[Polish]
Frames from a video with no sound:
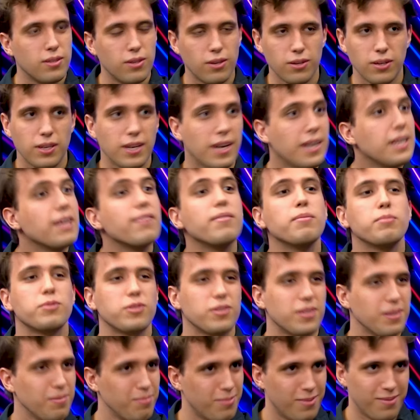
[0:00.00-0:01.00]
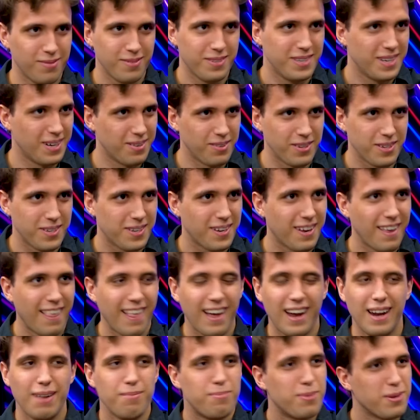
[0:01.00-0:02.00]
do nich, ja nie wiem, co ty im powiedziałeś,
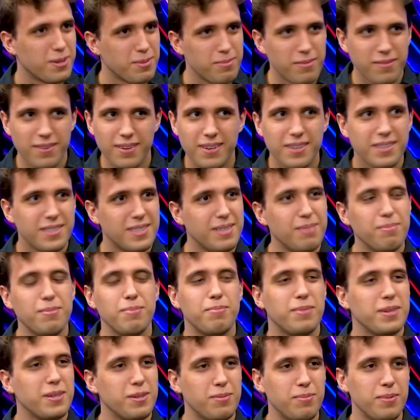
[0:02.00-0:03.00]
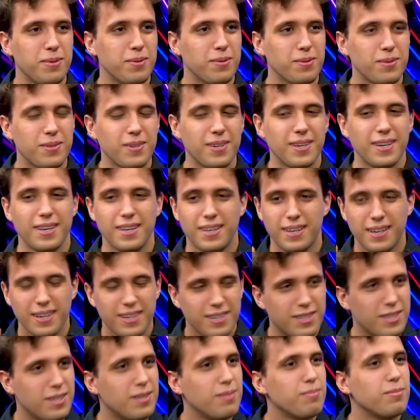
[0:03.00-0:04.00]
ale porozmawiałeś z nimi 5 minut,
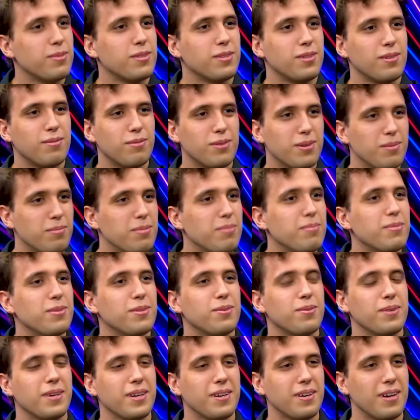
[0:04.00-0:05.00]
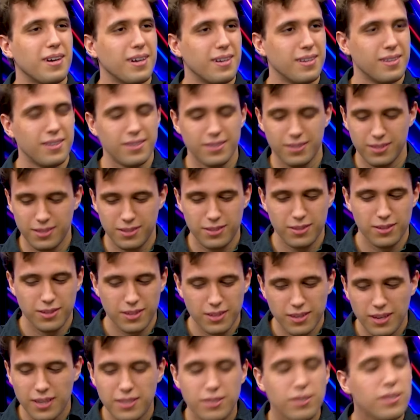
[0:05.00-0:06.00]
krzyczymy znowu, robimy drugiego, e,
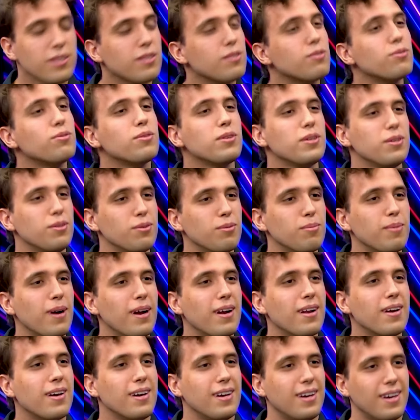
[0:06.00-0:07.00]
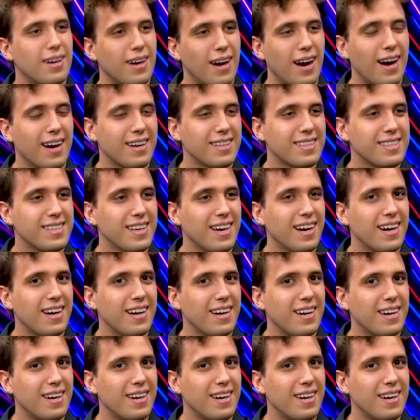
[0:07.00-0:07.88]
jest, jest drugi dubel, akcja.